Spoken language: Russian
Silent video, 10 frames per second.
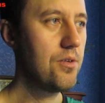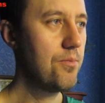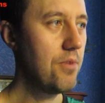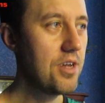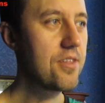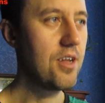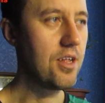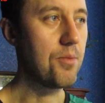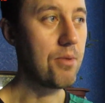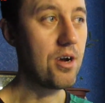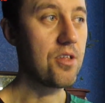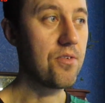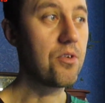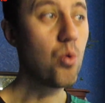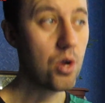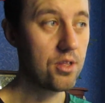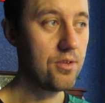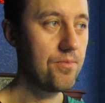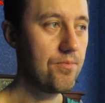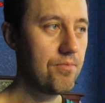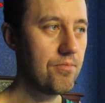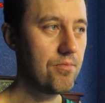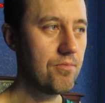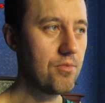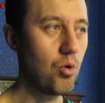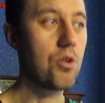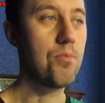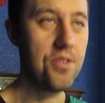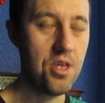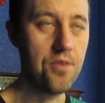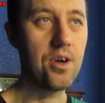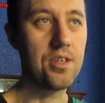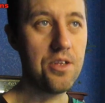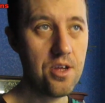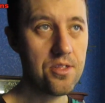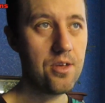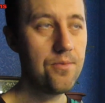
Моя ну, цель это показывать город, город Матеевка, Донецк,